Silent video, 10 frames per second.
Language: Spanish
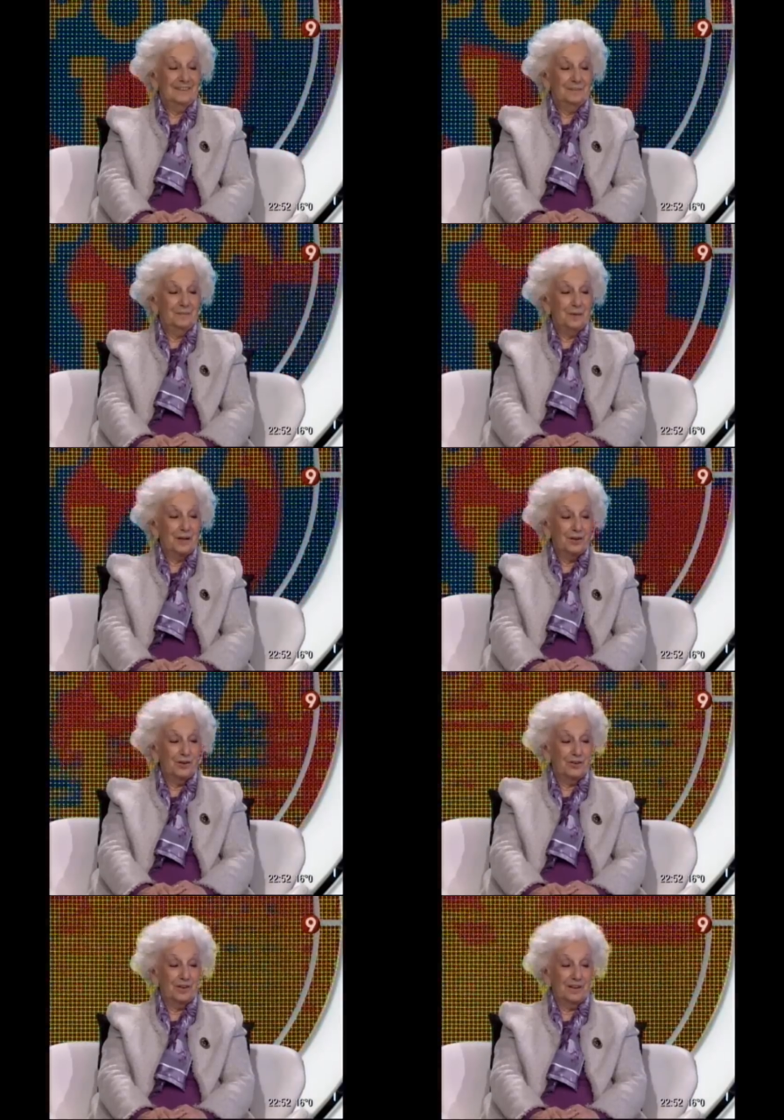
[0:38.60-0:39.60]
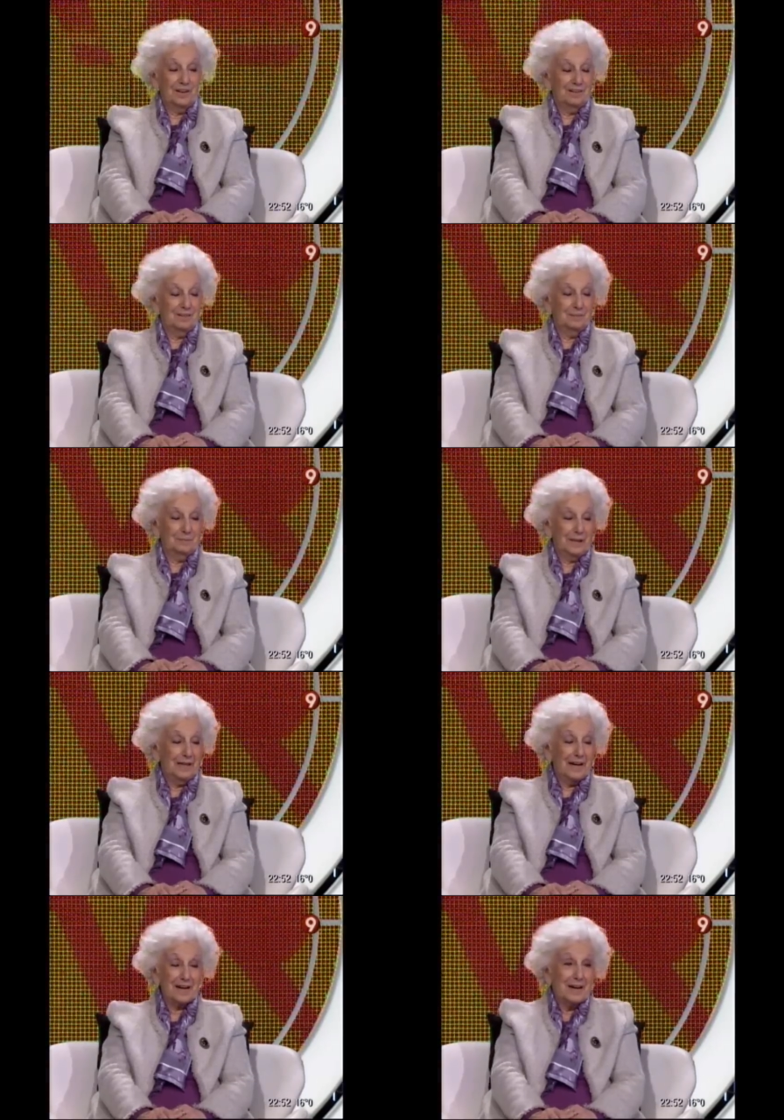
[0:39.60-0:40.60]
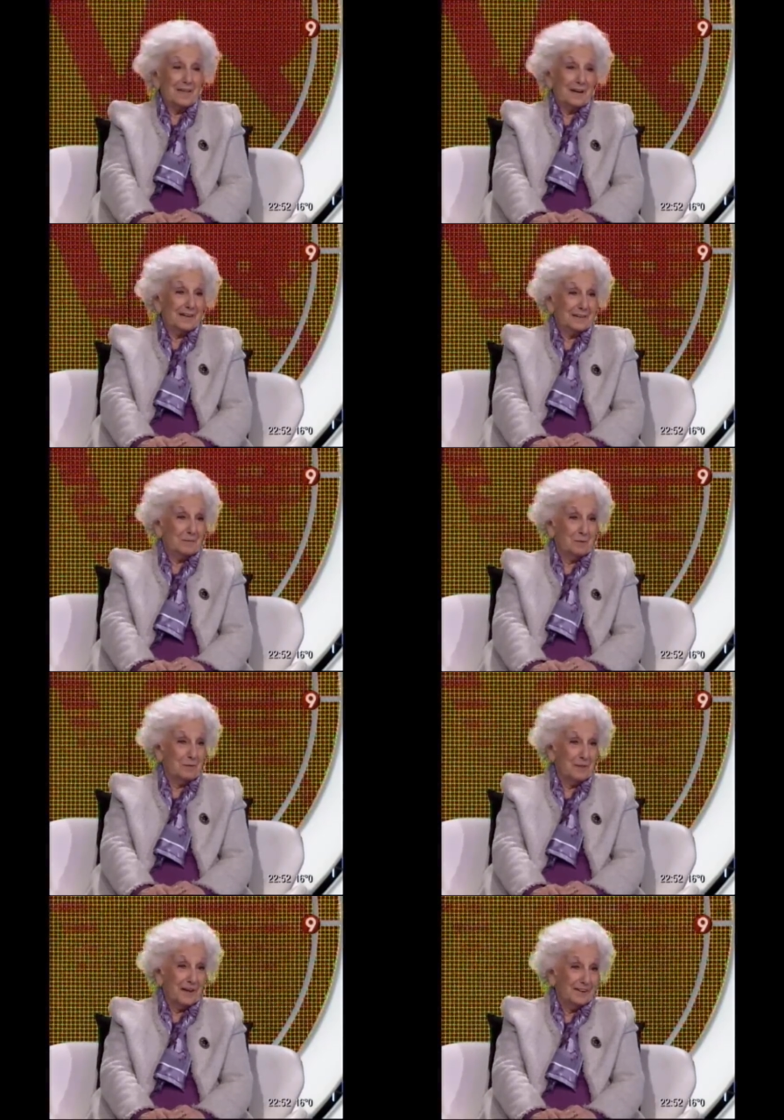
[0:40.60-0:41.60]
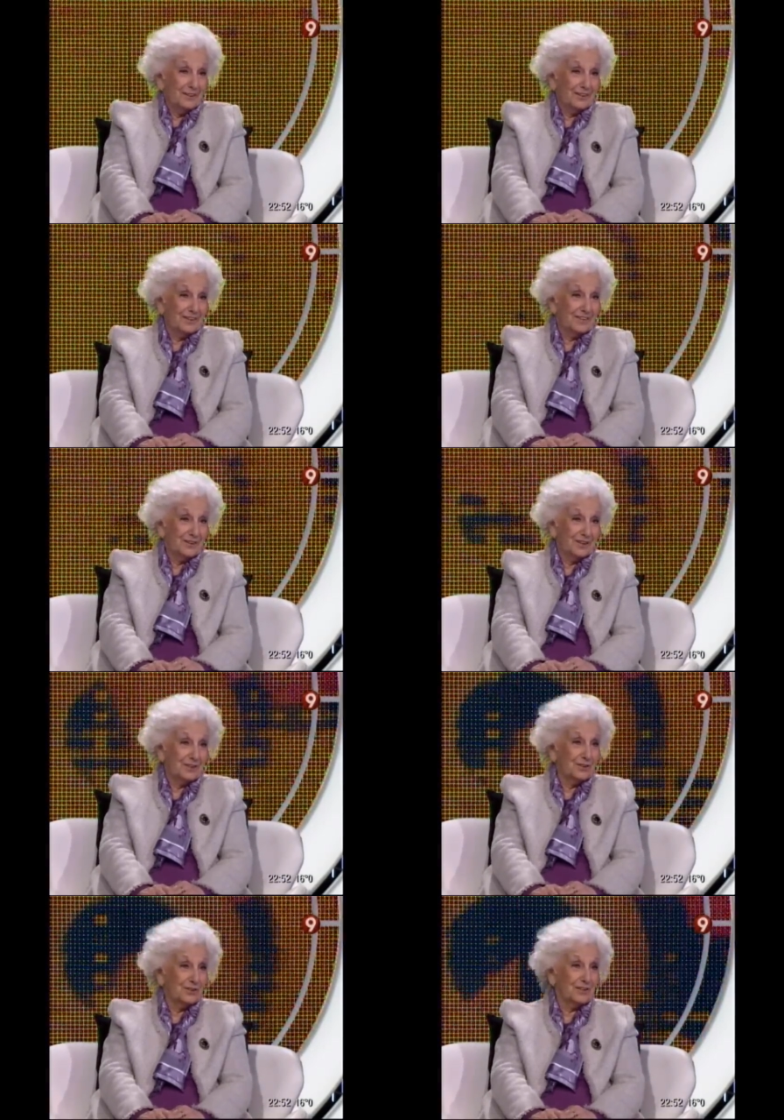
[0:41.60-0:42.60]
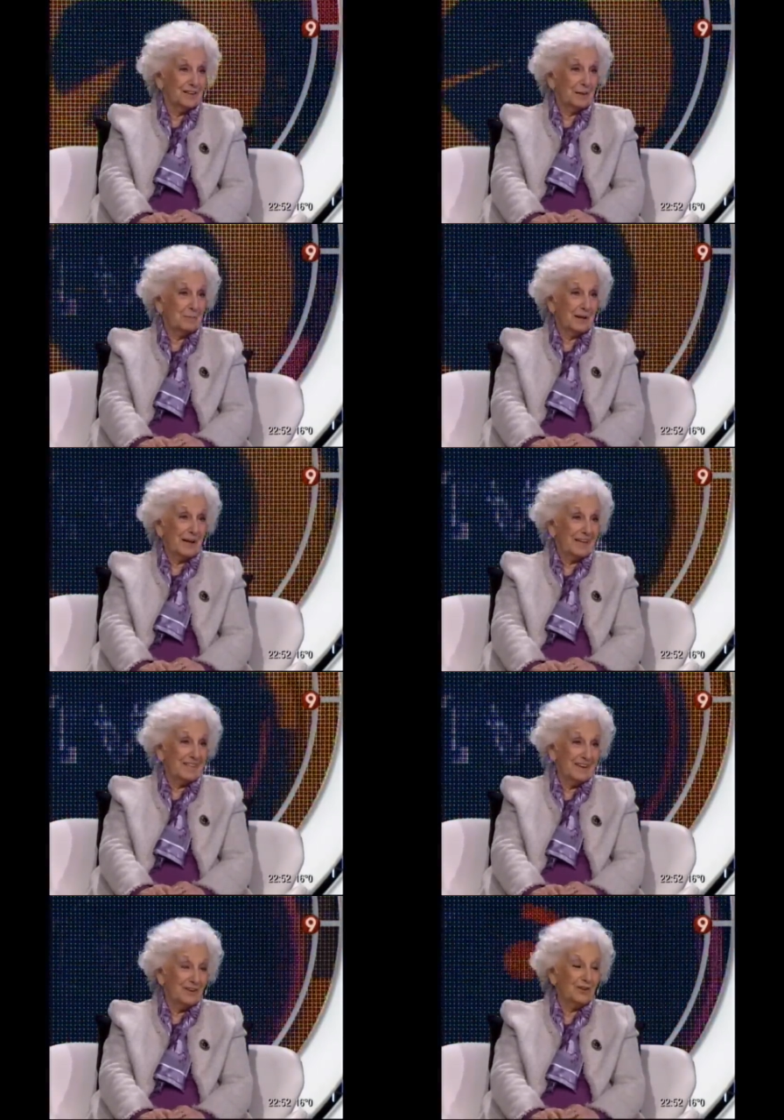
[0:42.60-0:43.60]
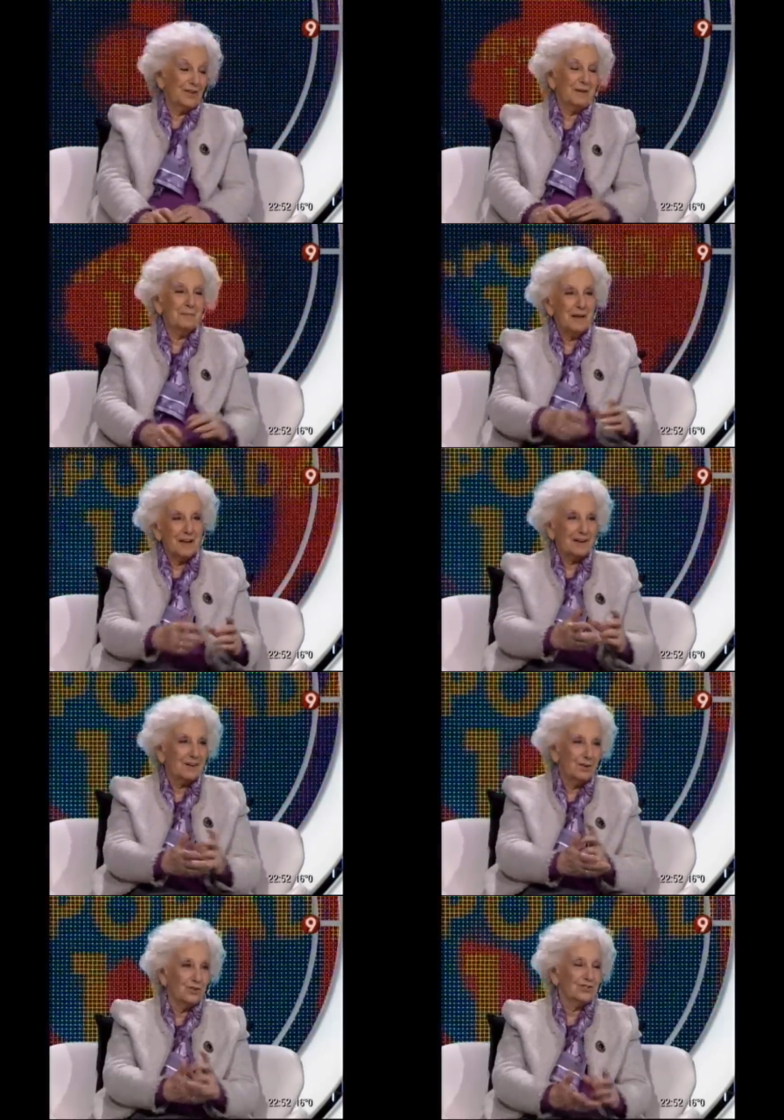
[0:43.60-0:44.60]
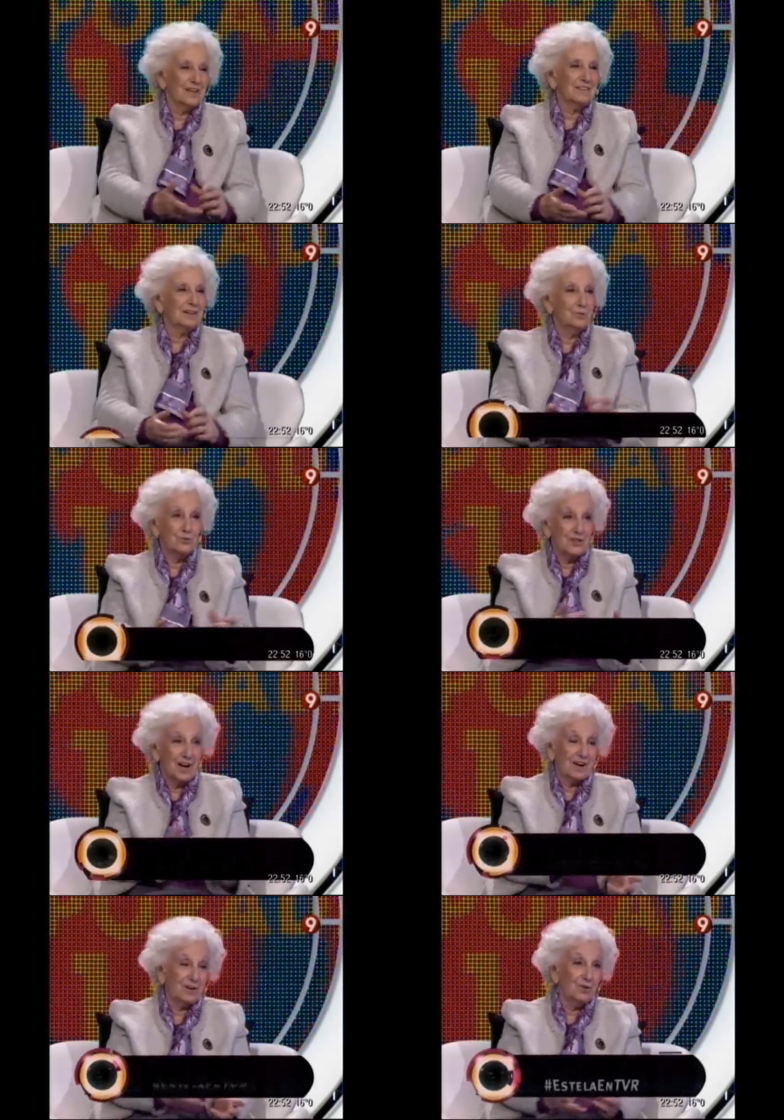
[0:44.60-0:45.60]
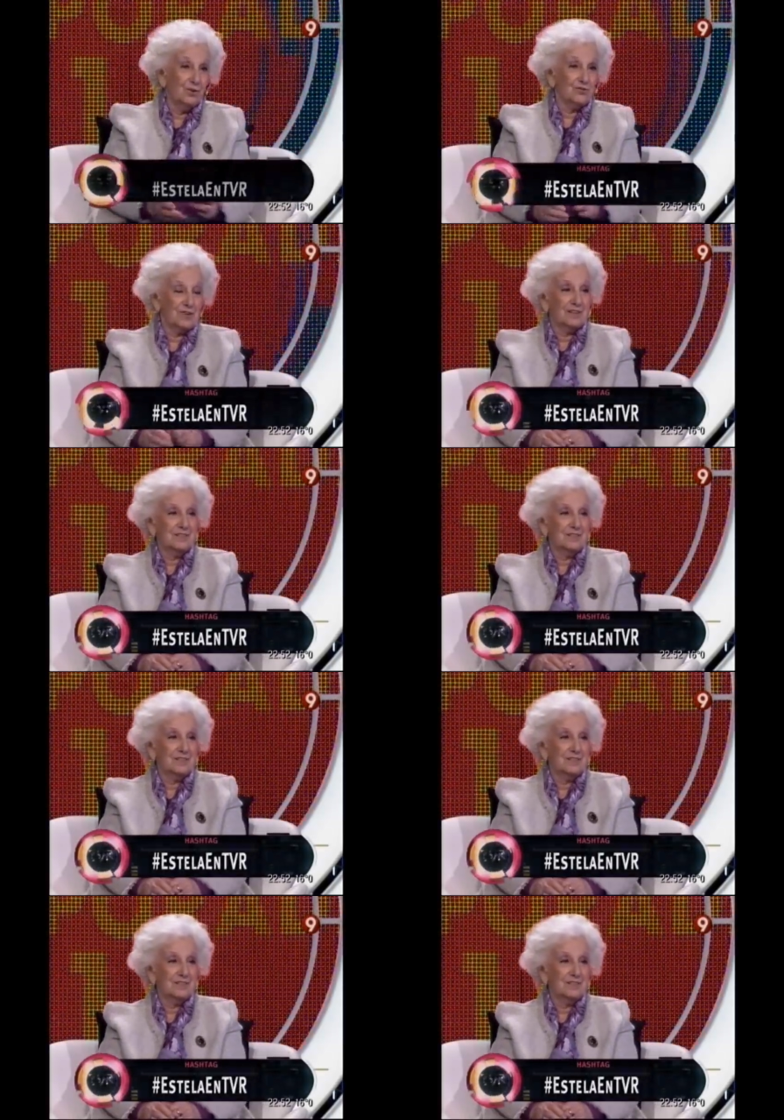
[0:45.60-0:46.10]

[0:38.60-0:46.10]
Bueno, eh, es la realidad que estamos viviendo. Esto, de esto no se escapa a nadie, ¿no? De ver cosas, escuchar cosas.